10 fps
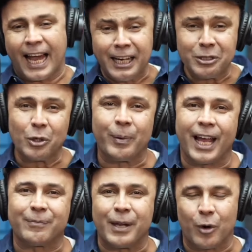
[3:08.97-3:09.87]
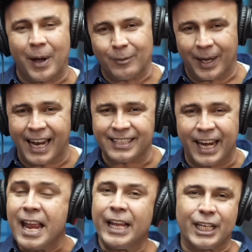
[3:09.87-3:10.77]
अठारह सौ रुपए आपके मोबाइल पर आ
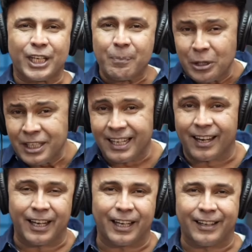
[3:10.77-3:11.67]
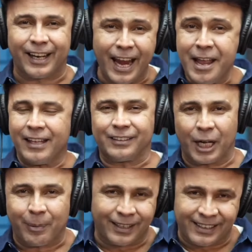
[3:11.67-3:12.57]
जाएं इसकी पुष्टि करने के लिए
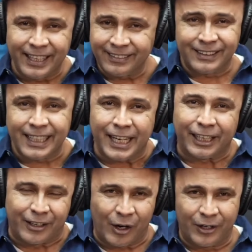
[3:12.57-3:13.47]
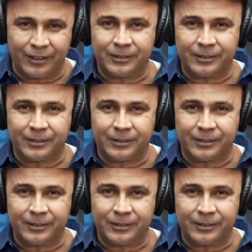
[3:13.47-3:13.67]
दबाइए तीन